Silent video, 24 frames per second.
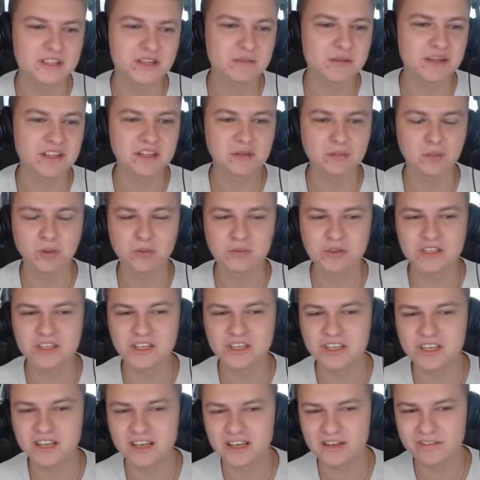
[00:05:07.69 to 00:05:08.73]
Ребята, помните,
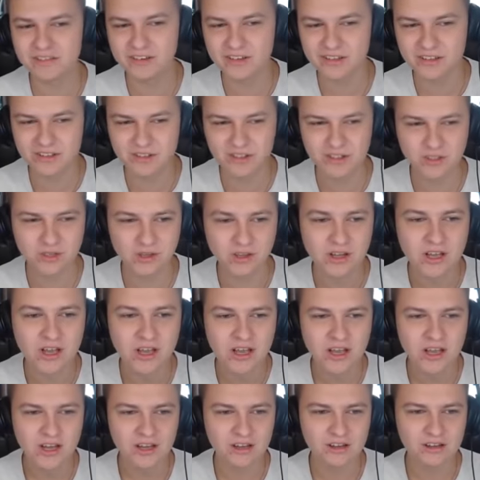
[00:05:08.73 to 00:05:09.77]
я говорил, что
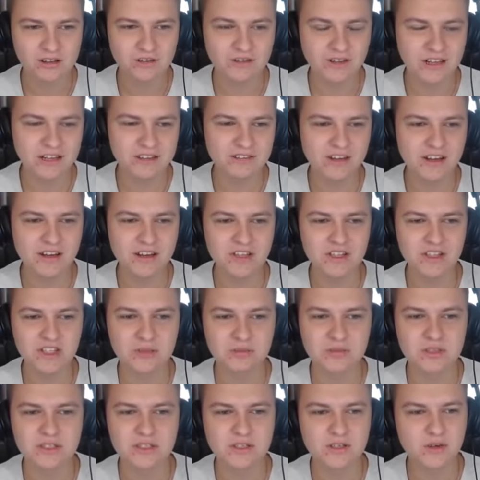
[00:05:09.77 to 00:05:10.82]
э, 2 на 2
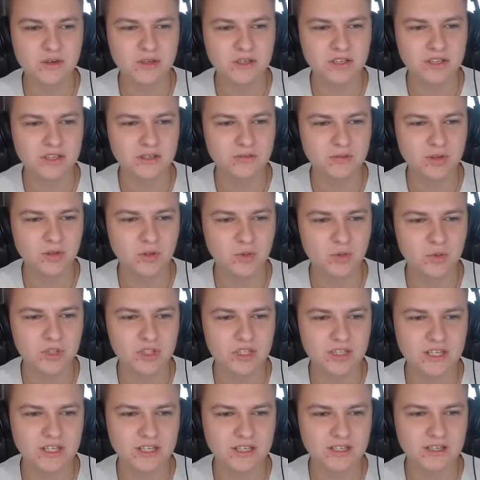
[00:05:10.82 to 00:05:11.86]
режим сырой, и его
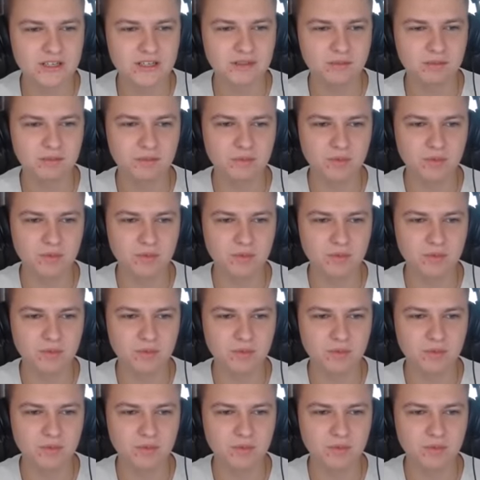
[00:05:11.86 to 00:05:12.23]
нужно,